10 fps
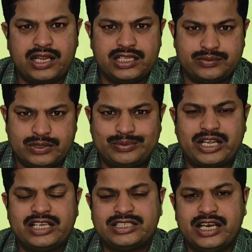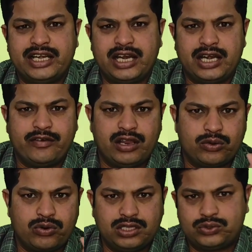ఉంటుంది స్పెసిఫికేషన్ ఏంటనే
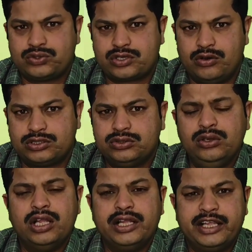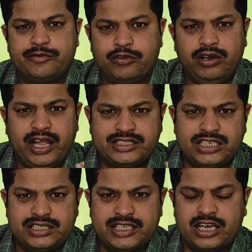వాళ్ళు కూడా చూసుకోవచ్చు ఇది ఫుల్
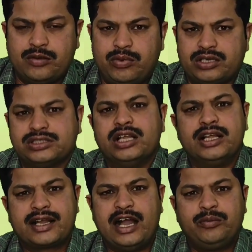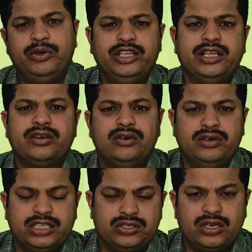హెచ్డి సెటప్ బాక్స్ కాకపోతే ఇంకో
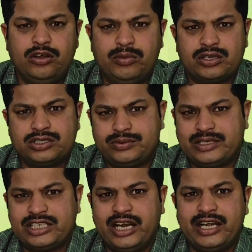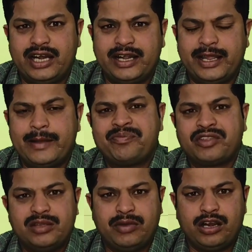ఇందులో మనకు స్పెషల్ ఏంటంటే
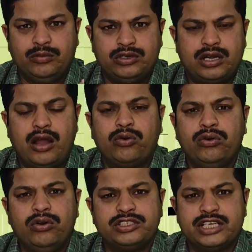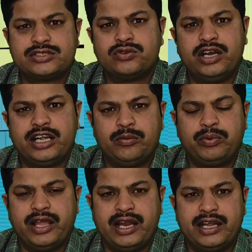మనము డౌన్లోడ్ చేసుకునేటప్పుడే